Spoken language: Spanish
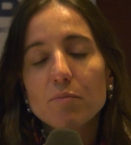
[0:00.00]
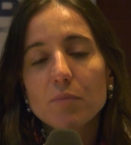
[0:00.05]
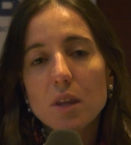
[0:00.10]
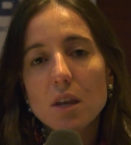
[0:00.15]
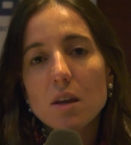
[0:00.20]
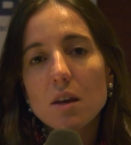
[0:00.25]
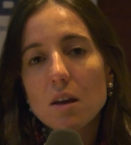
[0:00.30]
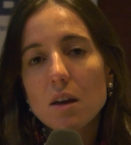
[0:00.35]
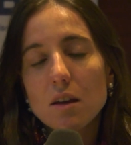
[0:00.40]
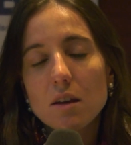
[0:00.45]

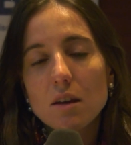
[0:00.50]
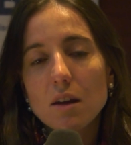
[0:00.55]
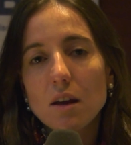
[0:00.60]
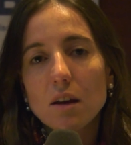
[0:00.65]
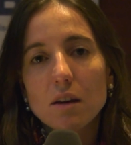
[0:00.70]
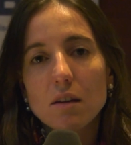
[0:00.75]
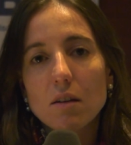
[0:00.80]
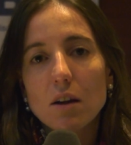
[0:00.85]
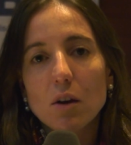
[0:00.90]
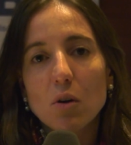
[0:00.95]
y, a
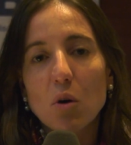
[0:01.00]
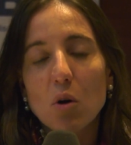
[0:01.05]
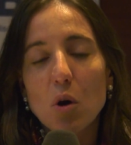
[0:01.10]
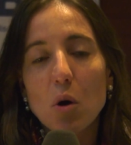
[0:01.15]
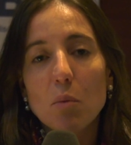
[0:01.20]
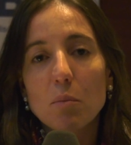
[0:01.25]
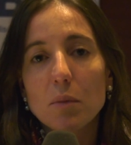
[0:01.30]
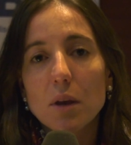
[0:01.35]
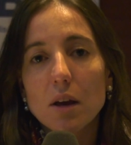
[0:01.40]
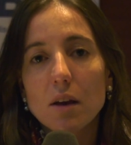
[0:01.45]
nivel
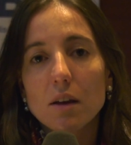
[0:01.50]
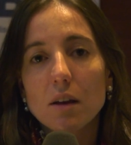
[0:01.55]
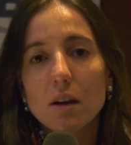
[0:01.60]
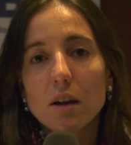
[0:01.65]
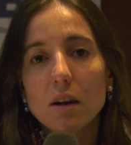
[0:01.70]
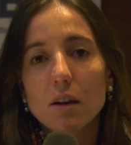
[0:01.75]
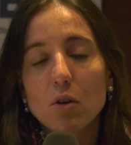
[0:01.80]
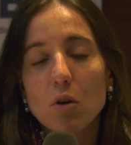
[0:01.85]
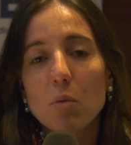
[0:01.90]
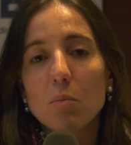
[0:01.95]
Colombia
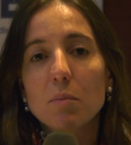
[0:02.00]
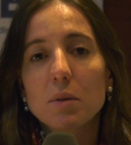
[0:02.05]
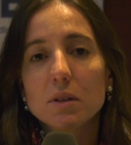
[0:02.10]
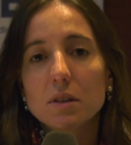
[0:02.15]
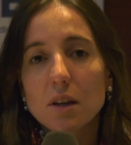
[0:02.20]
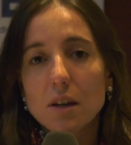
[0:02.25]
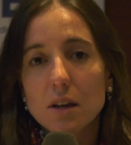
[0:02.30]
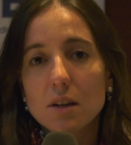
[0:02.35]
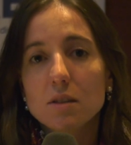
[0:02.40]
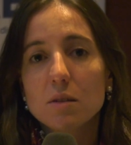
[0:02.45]
del COMPES
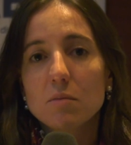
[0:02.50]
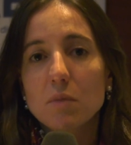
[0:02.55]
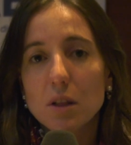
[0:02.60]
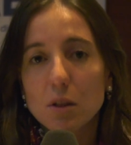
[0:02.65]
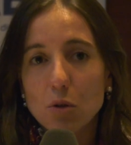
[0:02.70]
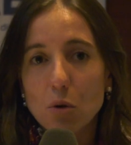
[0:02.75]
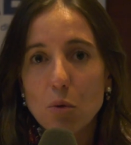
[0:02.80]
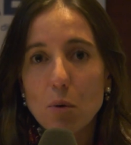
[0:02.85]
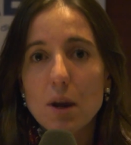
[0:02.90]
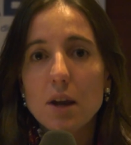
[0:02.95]
de
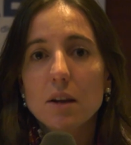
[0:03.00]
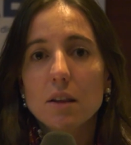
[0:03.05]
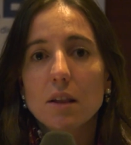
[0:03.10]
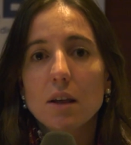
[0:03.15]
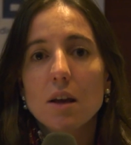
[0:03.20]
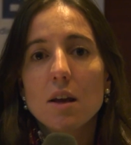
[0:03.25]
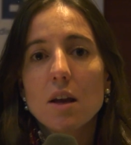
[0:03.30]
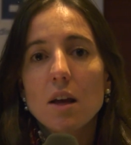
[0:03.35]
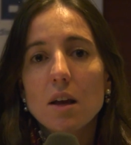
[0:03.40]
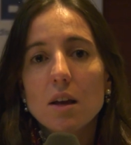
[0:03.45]
Crecimiento
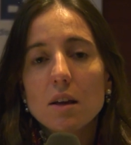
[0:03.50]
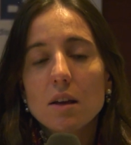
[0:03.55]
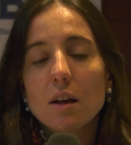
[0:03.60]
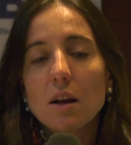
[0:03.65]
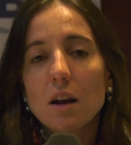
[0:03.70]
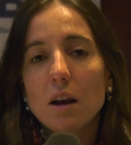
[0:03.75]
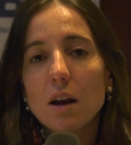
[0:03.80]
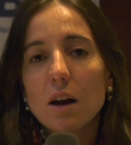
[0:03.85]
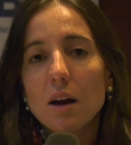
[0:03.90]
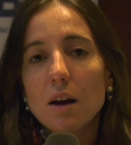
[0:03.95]
Verde y
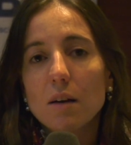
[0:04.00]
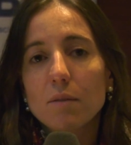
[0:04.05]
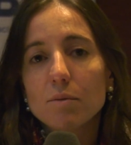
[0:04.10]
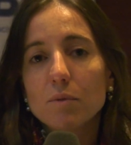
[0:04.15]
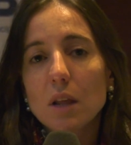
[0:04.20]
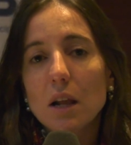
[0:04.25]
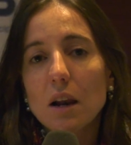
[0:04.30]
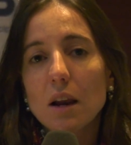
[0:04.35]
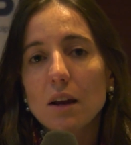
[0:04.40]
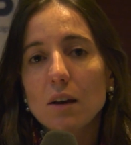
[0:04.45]
de la,
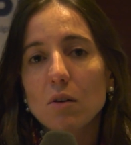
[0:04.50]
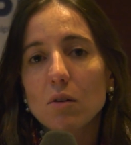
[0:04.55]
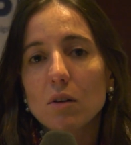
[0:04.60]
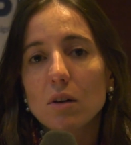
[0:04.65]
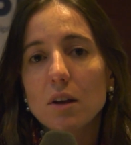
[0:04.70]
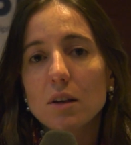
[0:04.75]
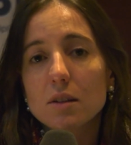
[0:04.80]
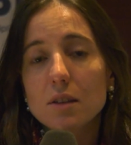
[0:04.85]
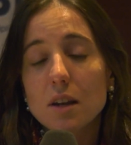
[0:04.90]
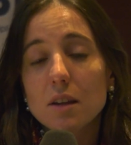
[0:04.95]
de la
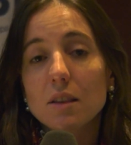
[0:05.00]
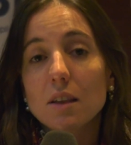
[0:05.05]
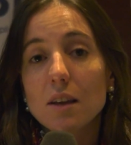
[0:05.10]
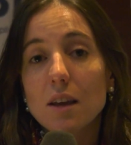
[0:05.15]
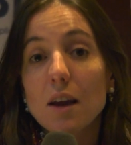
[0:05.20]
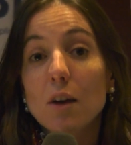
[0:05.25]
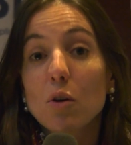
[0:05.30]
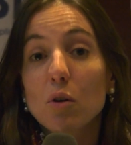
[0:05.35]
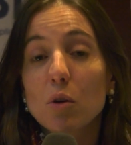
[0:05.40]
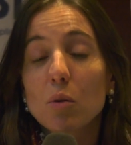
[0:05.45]

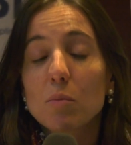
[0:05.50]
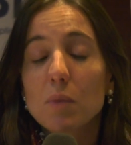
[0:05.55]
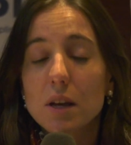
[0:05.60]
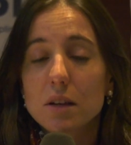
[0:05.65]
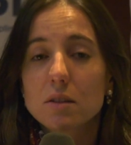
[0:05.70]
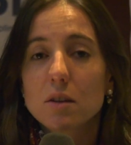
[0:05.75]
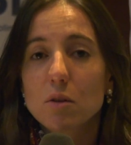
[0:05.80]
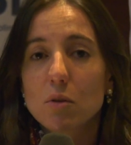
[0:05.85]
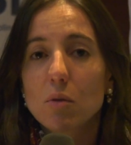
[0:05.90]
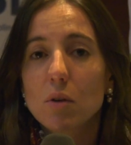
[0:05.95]
estrategia economía
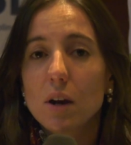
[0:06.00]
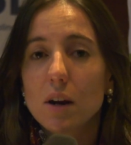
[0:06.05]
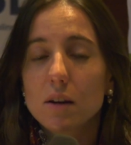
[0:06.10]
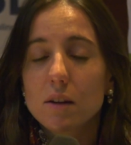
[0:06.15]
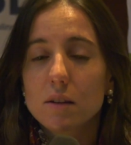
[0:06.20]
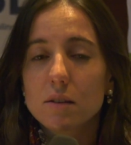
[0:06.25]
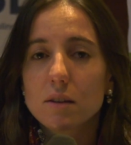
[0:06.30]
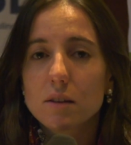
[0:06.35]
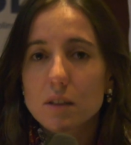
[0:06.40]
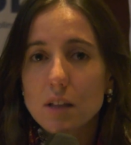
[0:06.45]
circular
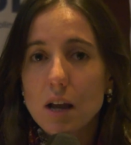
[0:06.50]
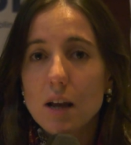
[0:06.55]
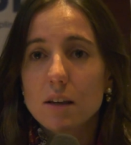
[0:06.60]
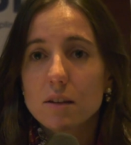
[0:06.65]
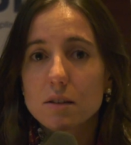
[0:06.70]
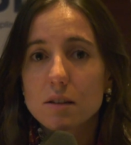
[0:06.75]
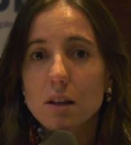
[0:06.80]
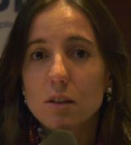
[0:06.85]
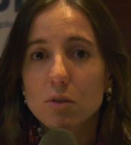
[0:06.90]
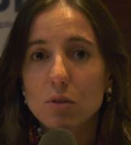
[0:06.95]
que se está
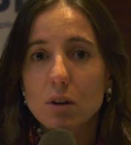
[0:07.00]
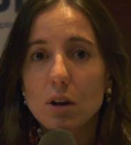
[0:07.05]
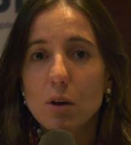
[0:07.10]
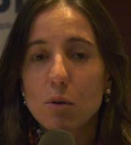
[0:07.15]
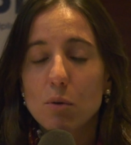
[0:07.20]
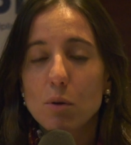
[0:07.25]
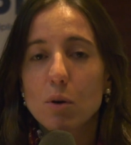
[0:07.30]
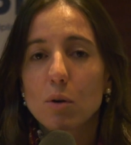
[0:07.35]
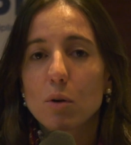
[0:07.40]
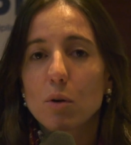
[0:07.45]
gestando en el nuevo